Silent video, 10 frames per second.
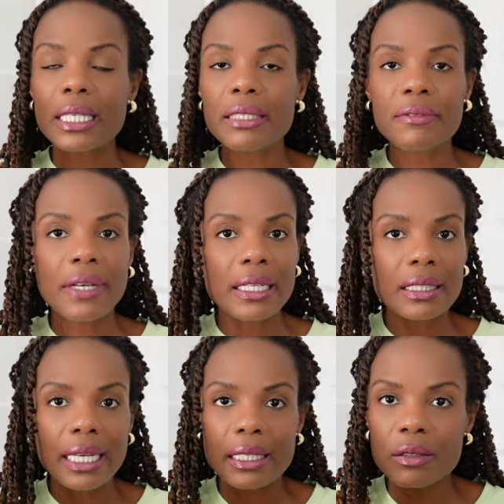Ele vem
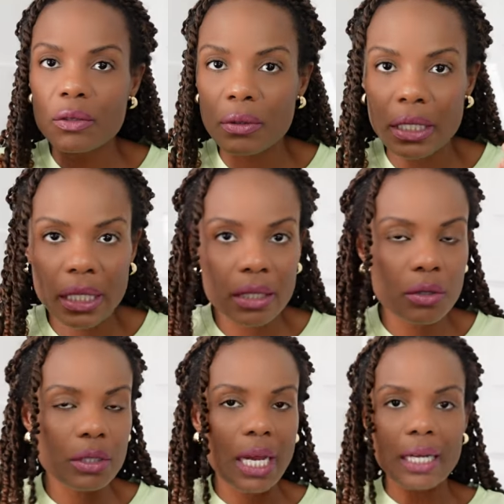desde o
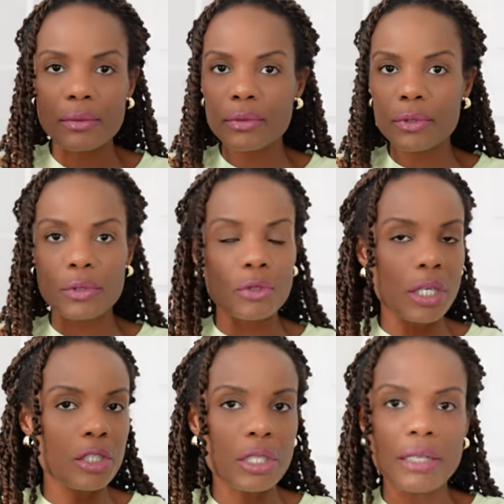início já,
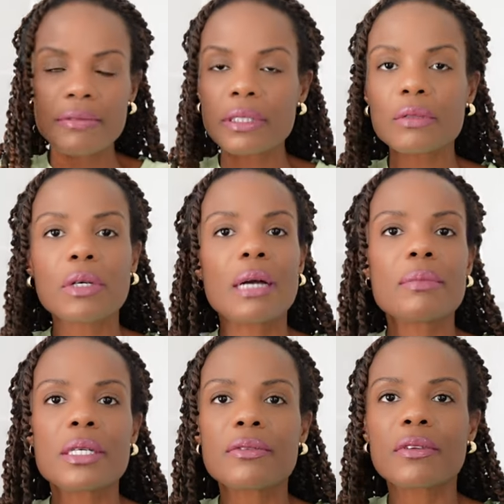já te levando no
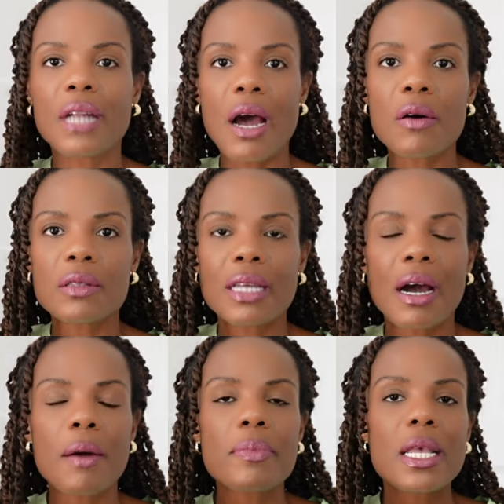caminho floral,
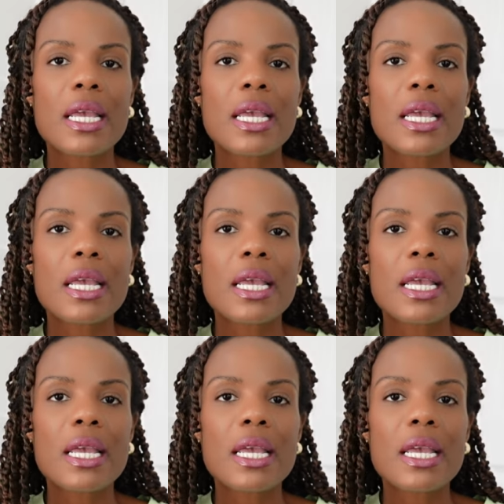tá?